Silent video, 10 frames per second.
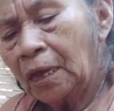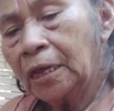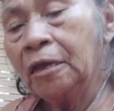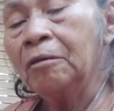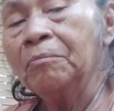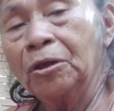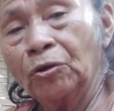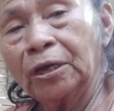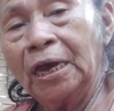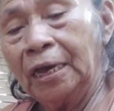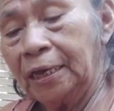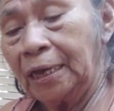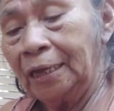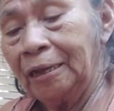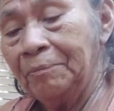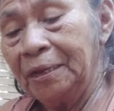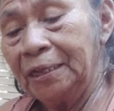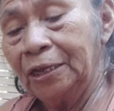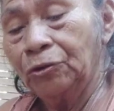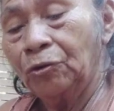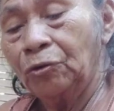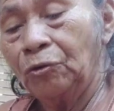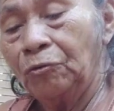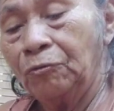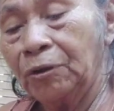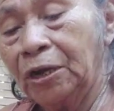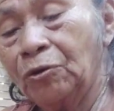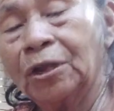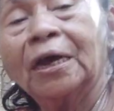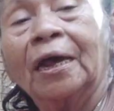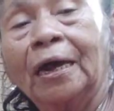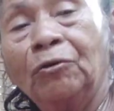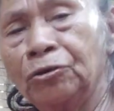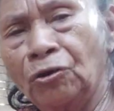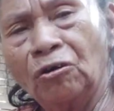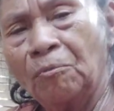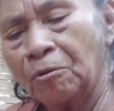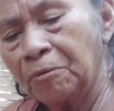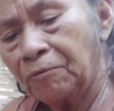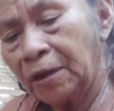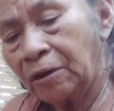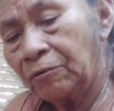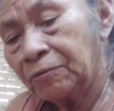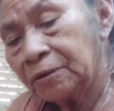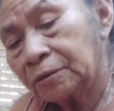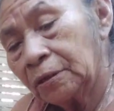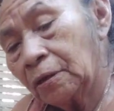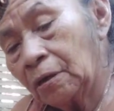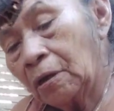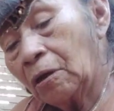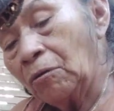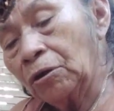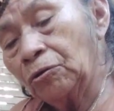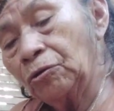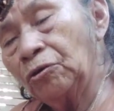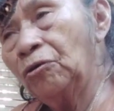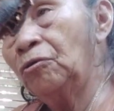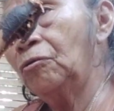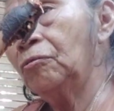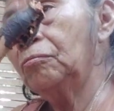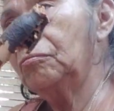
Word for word: Y miro que hay, que andan vendiendo fresco de carajo yo compro mis frescos. Cuando no,